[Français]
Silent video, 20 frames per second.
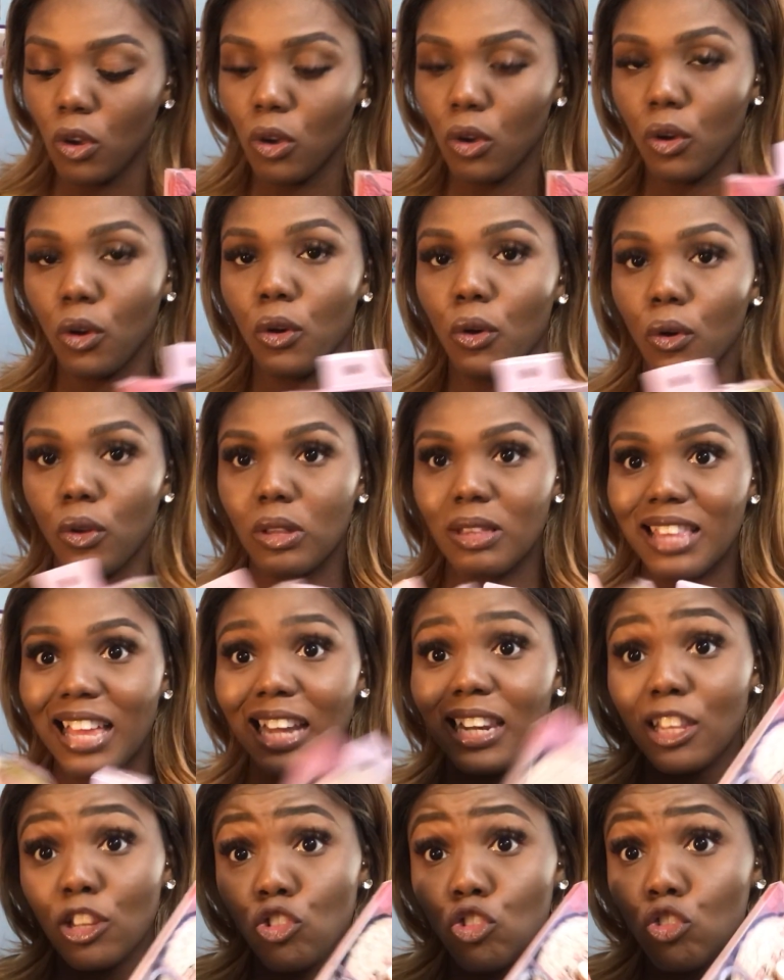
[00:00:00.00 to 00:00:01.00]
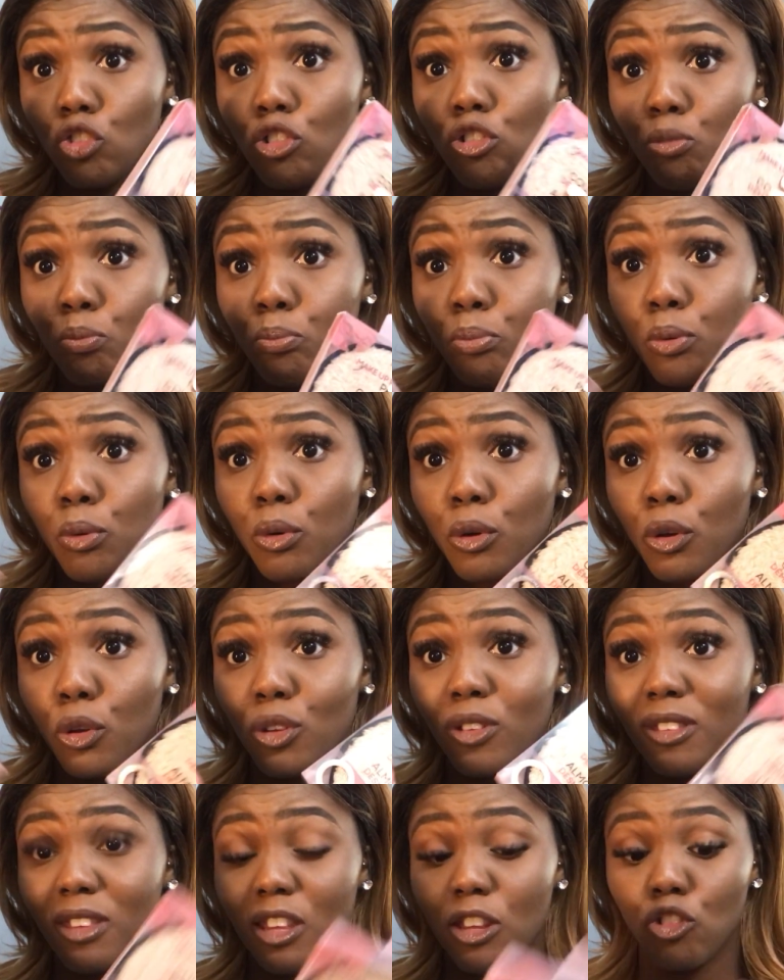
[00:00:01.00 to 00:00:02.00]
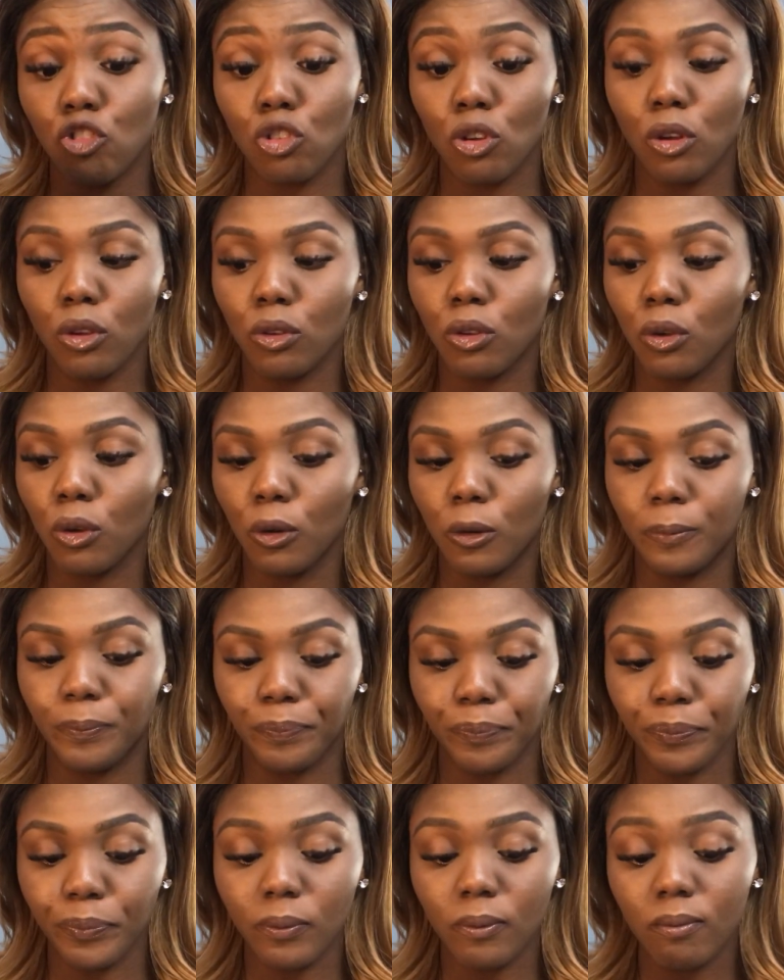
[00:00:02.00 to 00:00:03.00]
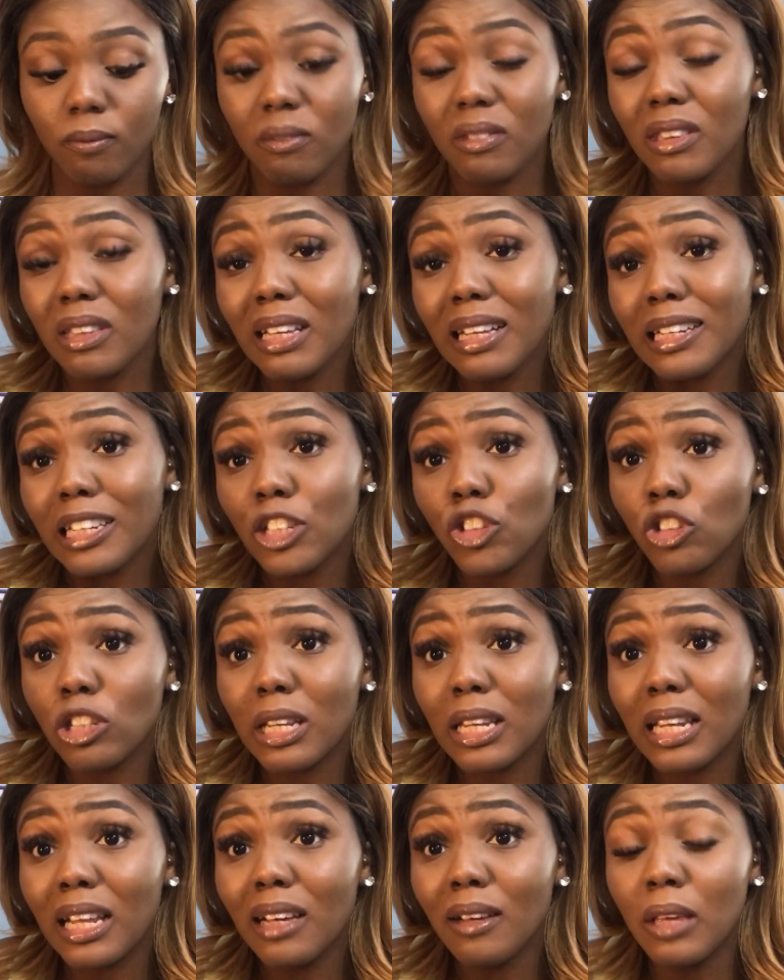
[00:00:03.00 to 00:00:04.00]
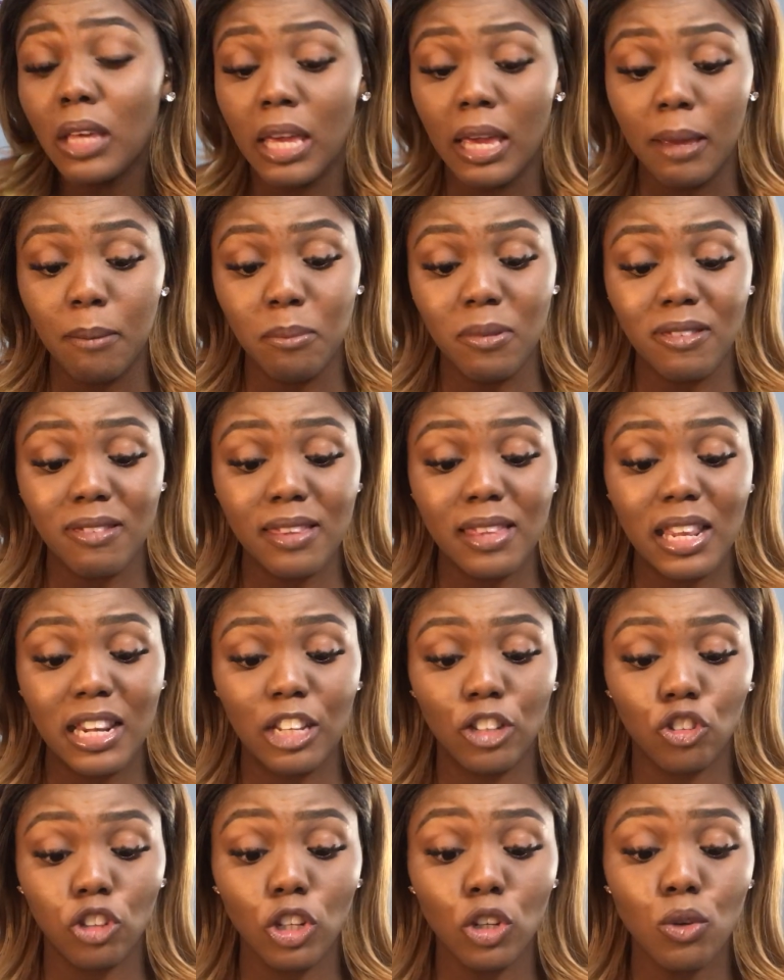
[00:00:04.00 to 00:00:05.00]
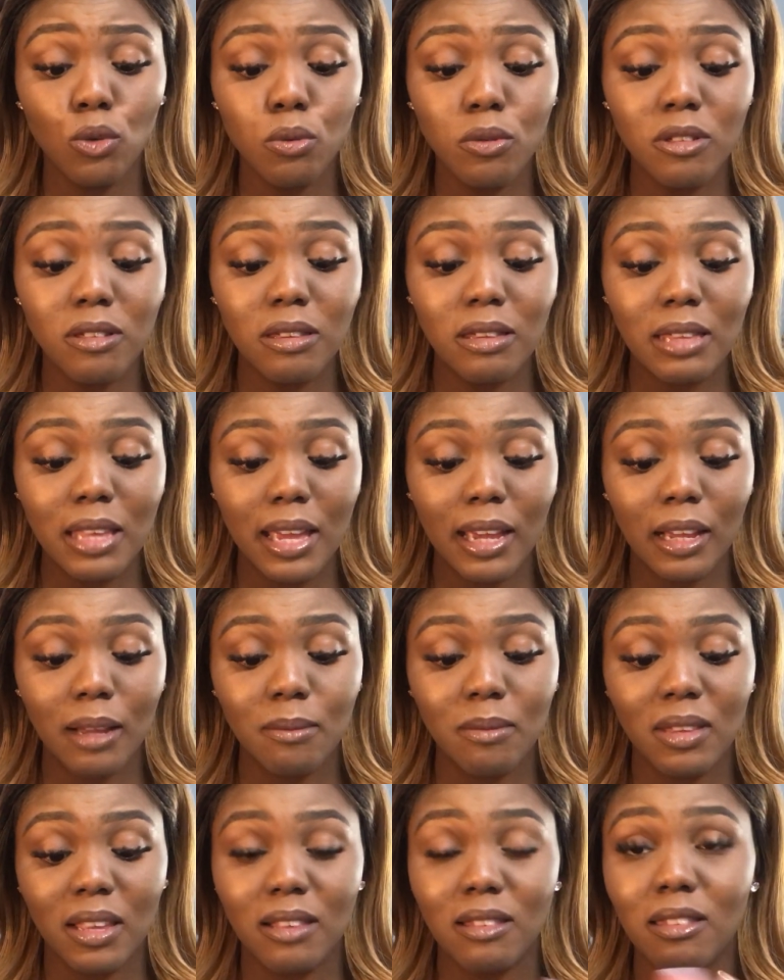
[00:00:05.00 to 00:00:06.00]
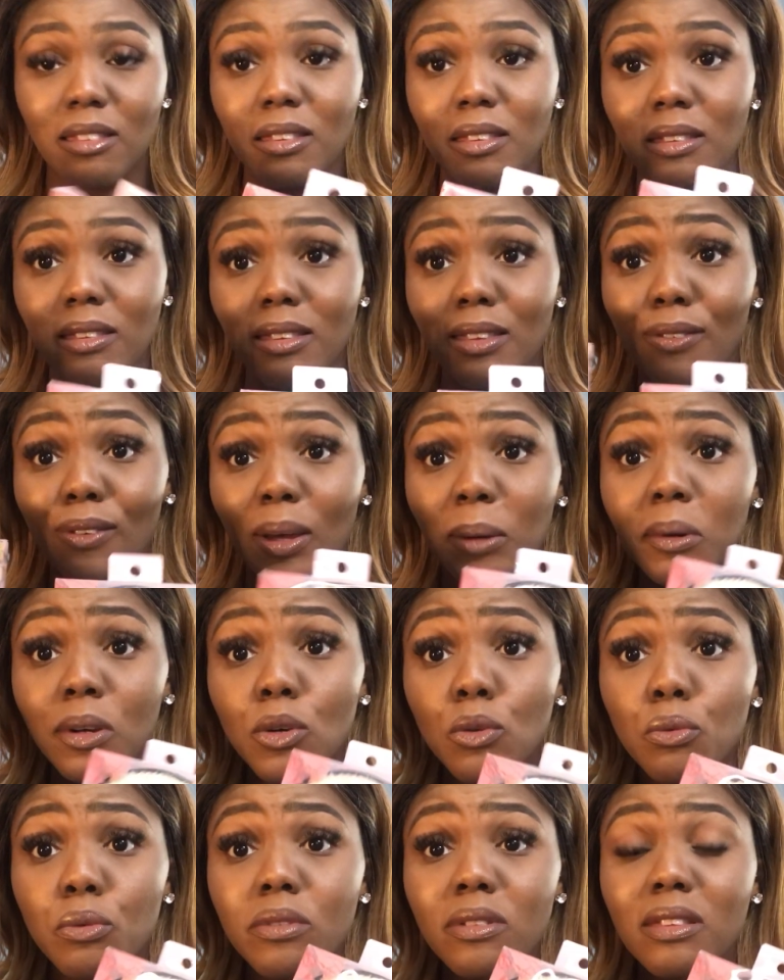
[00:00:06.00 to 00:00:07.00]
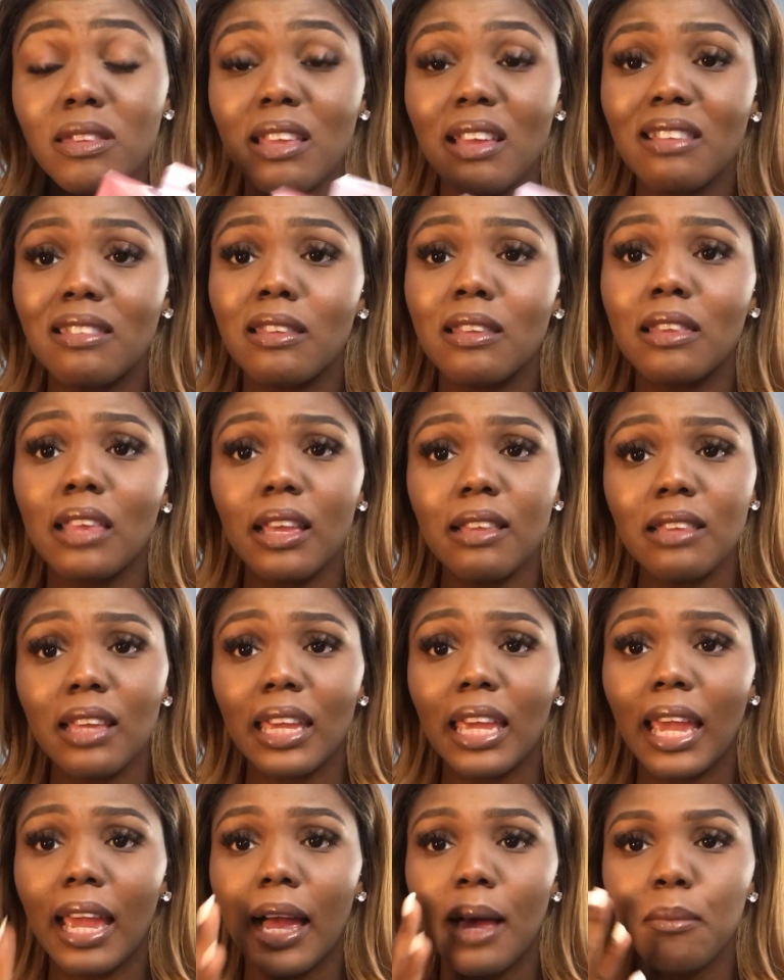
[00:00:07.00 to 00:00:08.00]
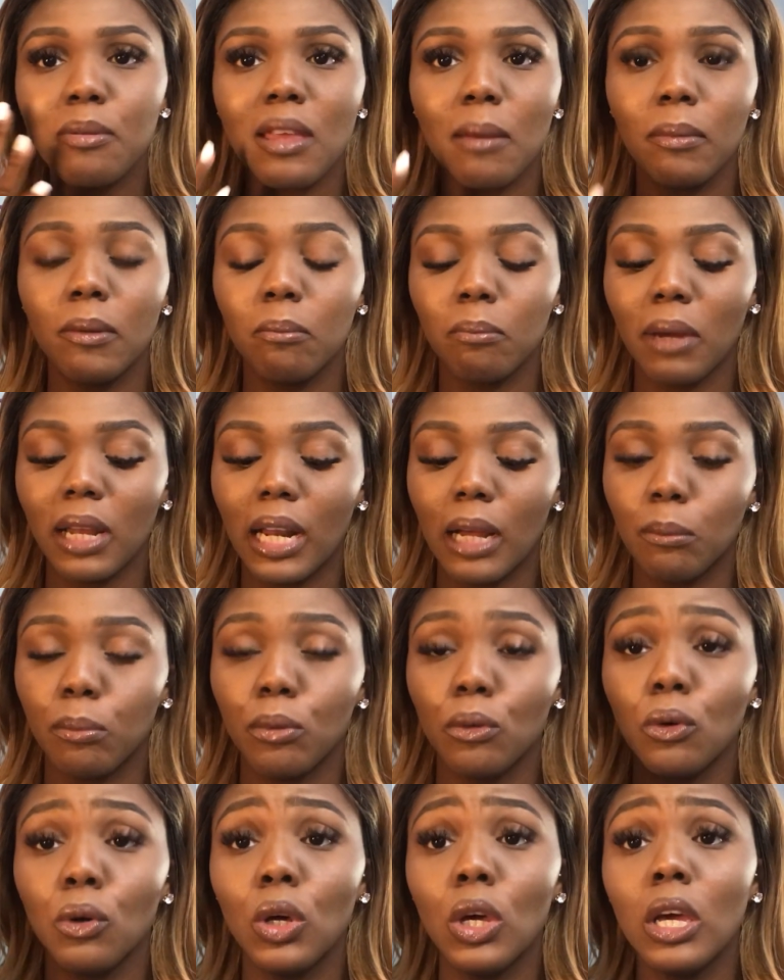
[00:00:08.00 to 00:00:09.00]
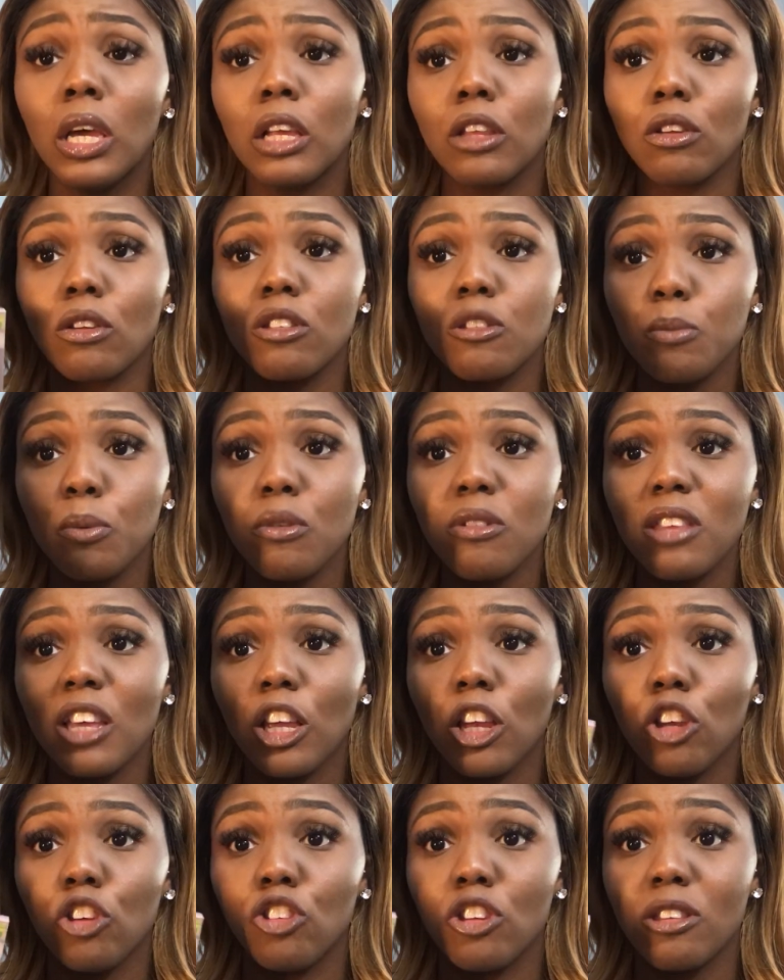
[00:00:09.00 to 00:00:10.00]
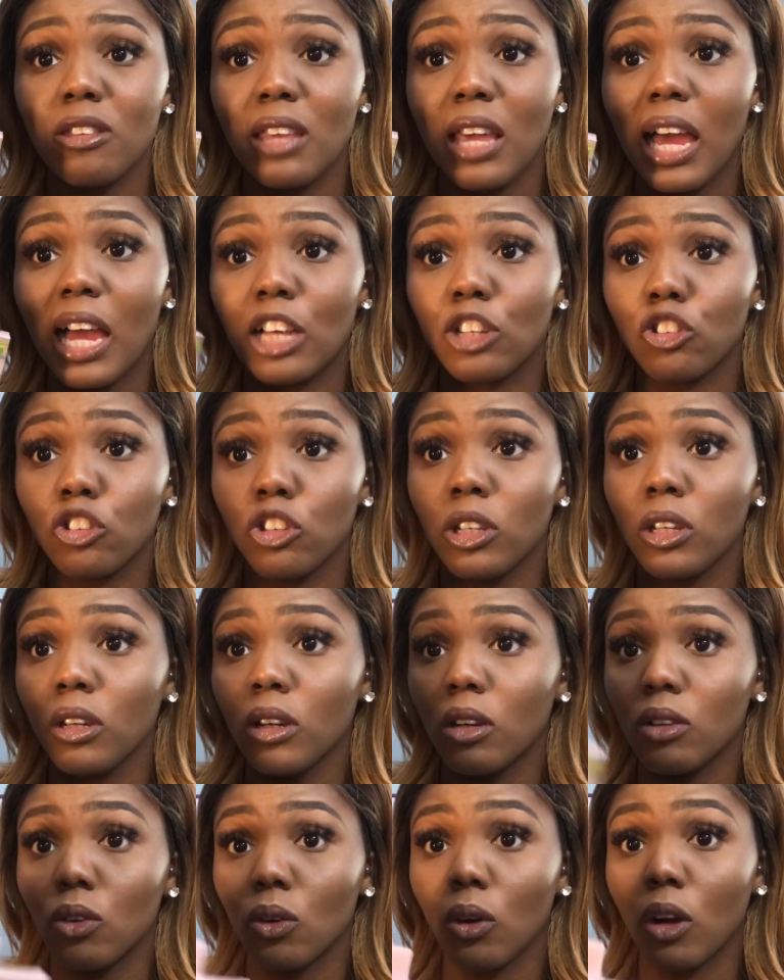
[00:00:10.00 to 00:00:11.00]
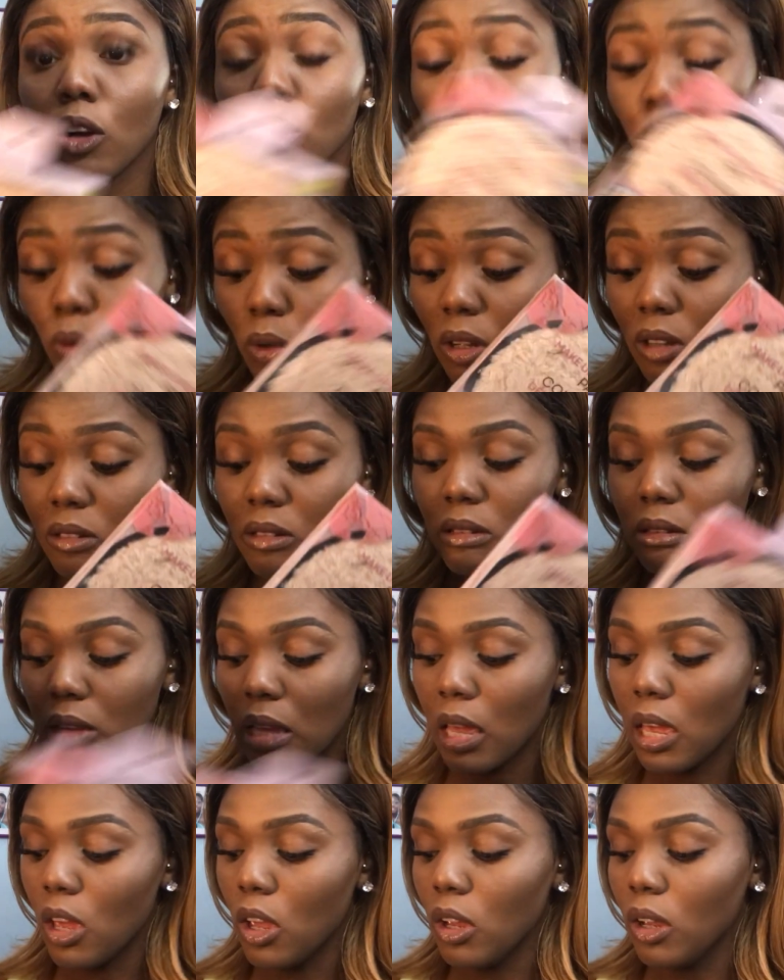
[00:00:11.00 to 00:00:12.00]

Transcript: euh, d'aller juste pour euh, ces genres de lingettes là. Puis c'est des lingettes coussinets comme ça dit. C'est vraiment coussinet, c'est très agréable, ça abîme pas la peau. Donc c'est pour ça que je les ai achetées donc en deux quantités.